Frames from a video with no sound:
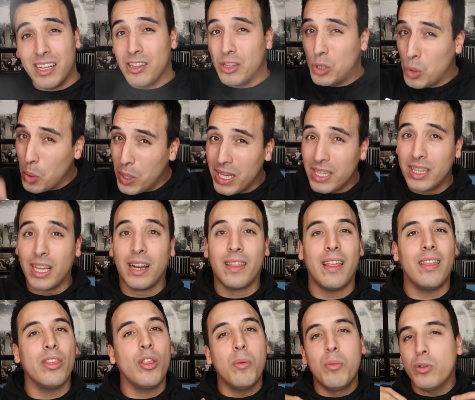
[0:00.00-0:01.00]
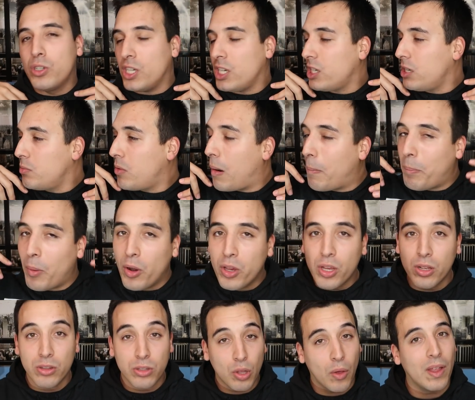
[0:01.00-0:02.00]
en Twitter, dando muchísimo
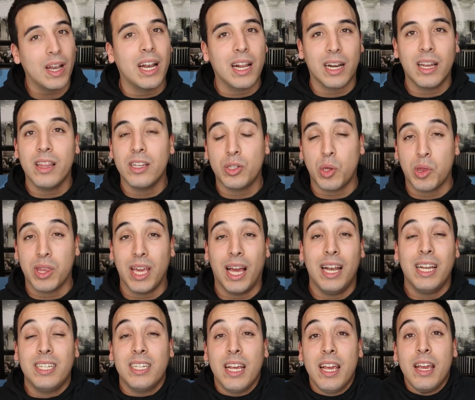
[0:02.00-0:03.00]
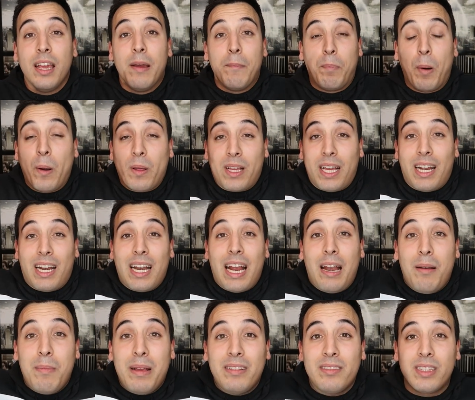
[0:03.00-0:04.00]
apoyo en todas las redes sociales, porque
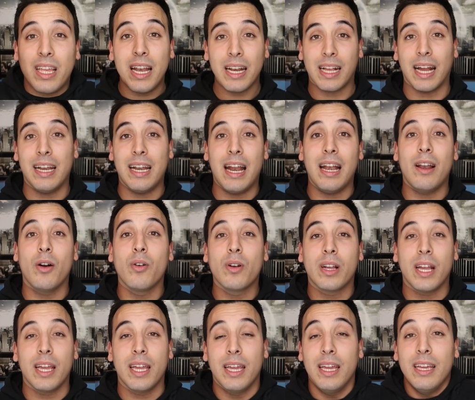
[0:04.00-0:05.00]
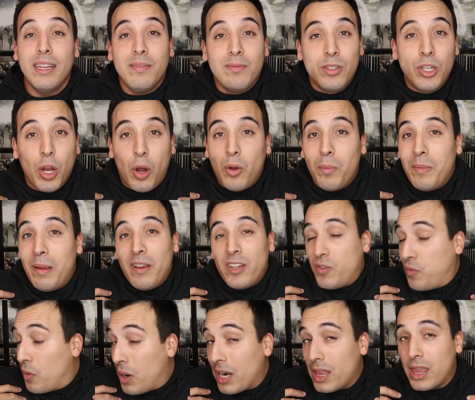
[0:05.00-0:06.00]
realmente el canal, aunque yo me
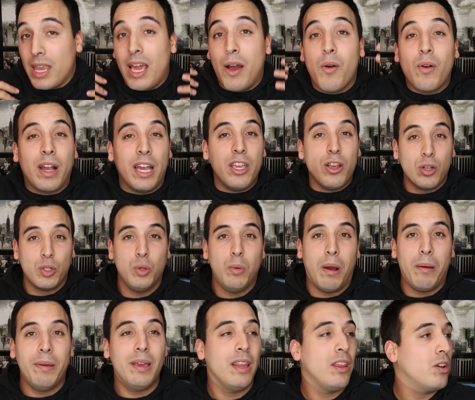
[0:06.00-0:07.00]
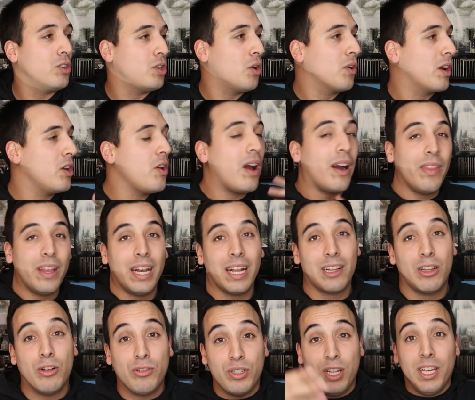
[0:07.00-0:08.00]
esfuerce, aunque yo suba vídeos, aunque yo haga
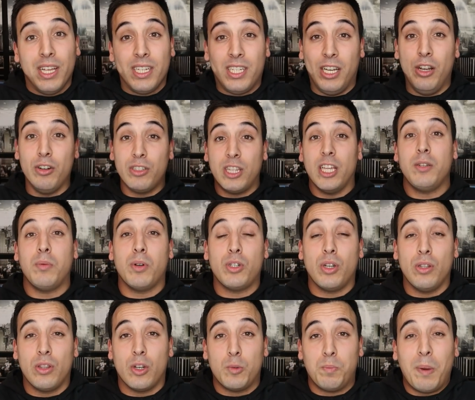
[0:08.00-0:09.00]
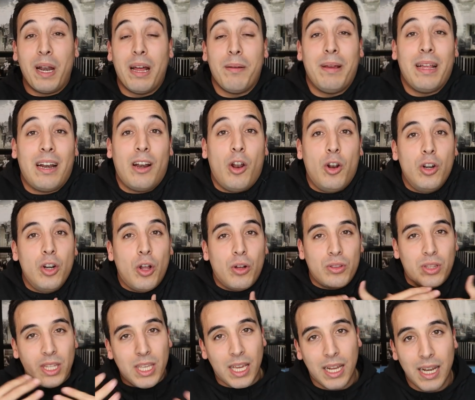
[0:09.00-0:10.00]
directos, si no estáis vosotros para verlo,
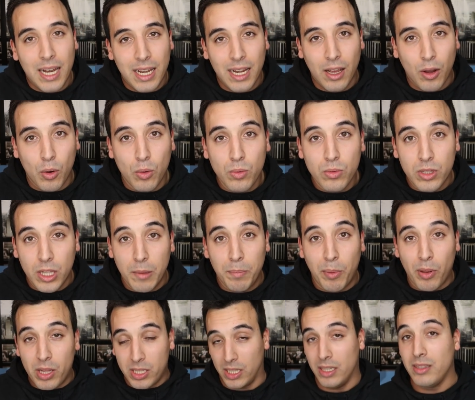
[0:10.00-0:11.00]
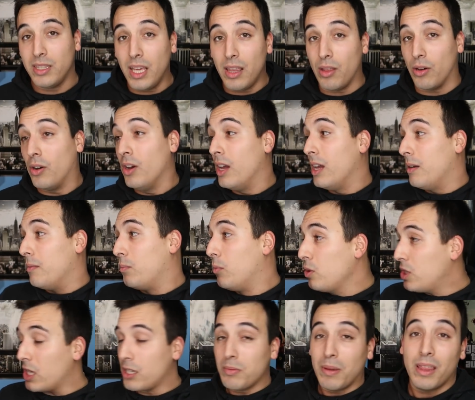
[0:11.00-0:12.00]
no tiene ningún tipo de sentido.
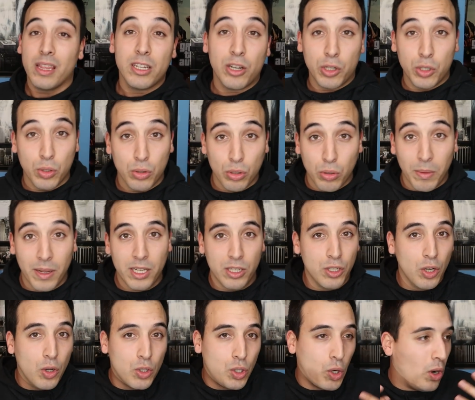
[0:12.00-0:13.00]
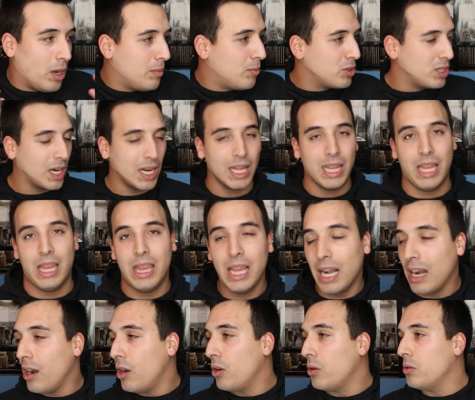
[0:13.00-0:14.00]
Muchas veces los youtubers no solemos
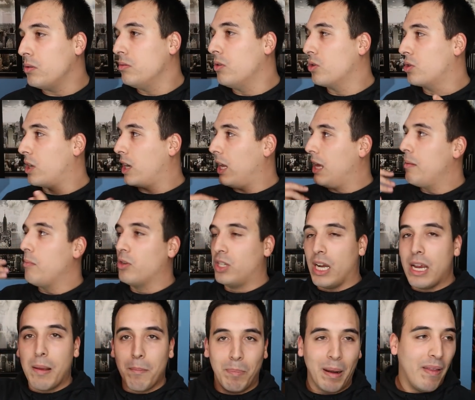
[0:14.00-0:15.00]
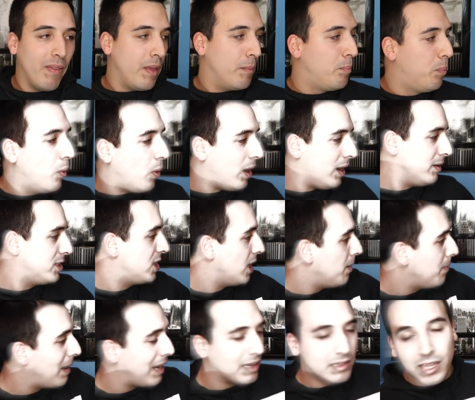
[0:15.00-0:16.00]
agradecerlo, nos creemos ahí en plan de, ¡puah,
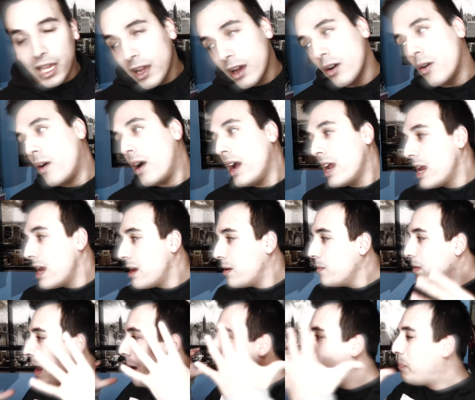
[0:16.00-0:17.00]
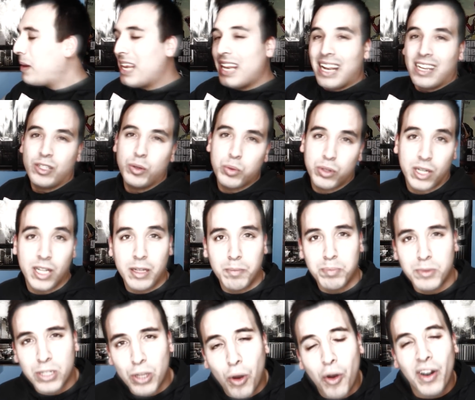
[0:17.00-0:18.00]
chaval, tengo ahí hay una pila de
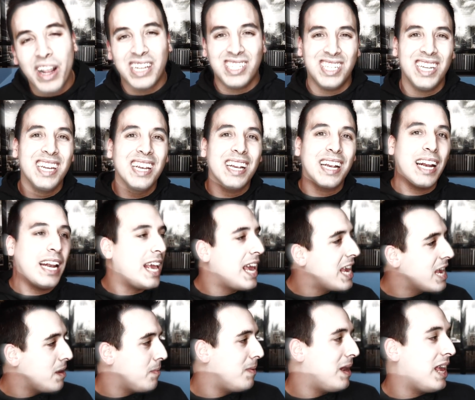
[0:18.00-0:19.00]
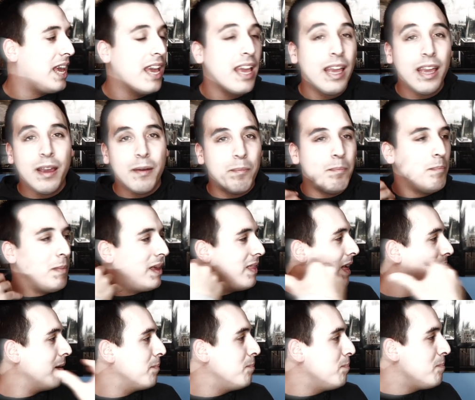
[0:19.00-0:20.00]
suscriptores increíble, me
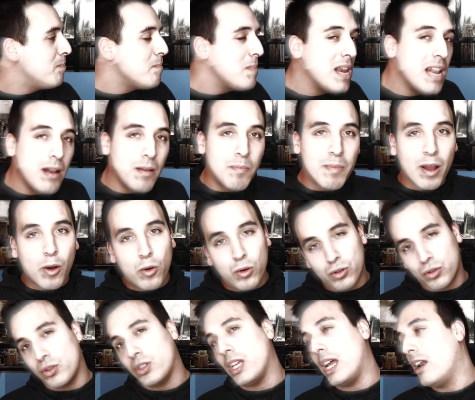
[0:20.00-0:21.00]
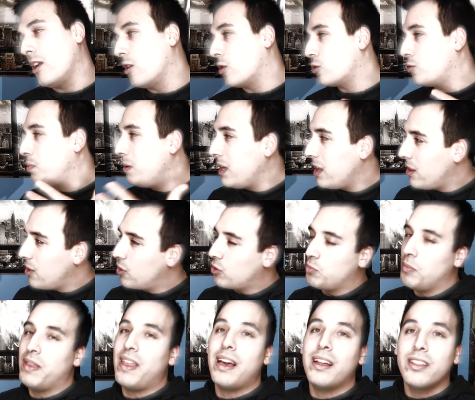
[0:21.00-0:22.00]
dan mil me gusta en los
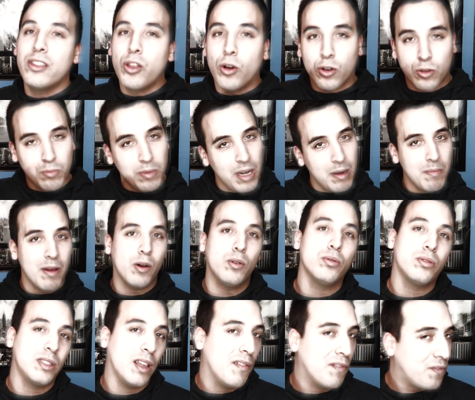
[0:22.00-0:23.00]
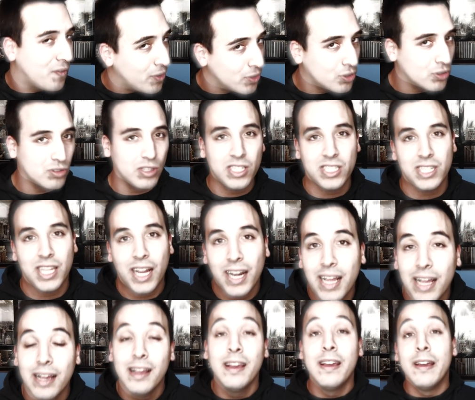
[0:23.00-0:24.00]
vídeos, me dan dos mil me gusta en fotos de
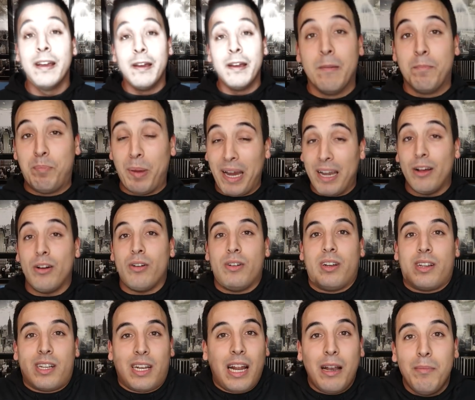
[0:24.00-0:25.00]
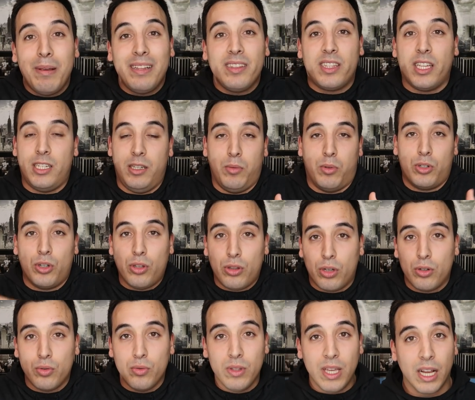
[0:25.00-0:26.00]
Instagram, pero realmente si
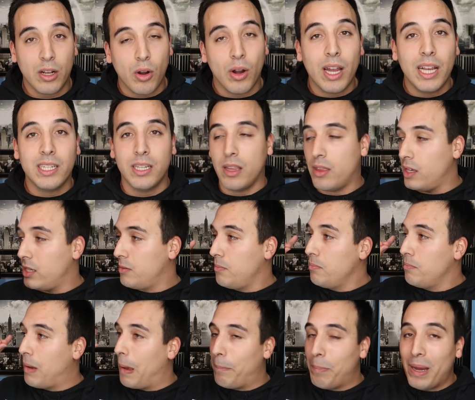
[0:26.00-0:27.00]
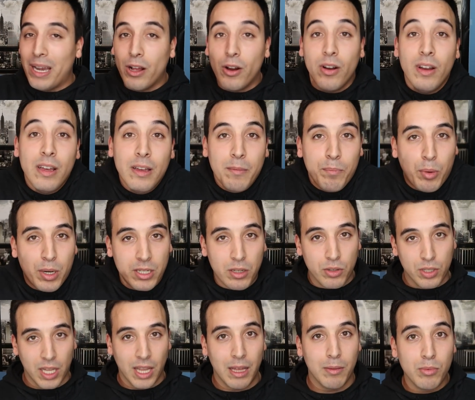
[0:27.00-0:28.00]
vosotros un día cogéis y decís me piro, pues
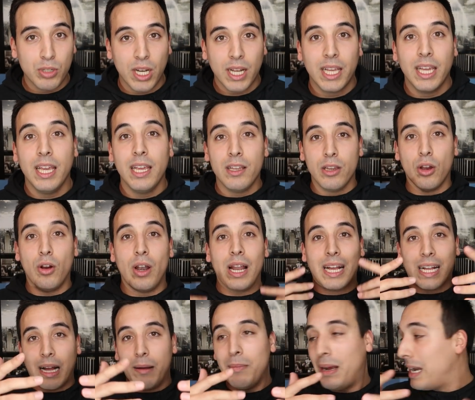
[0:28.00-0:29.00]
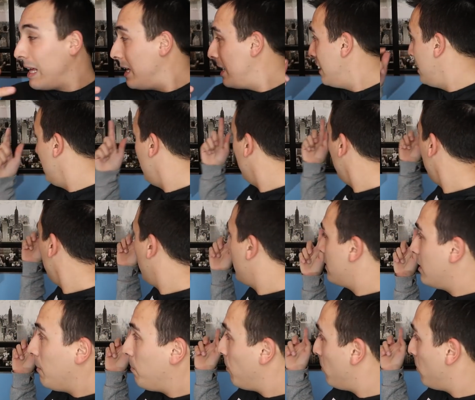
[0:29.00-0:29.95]
nos quedamos aquí, yo, la cámara y, este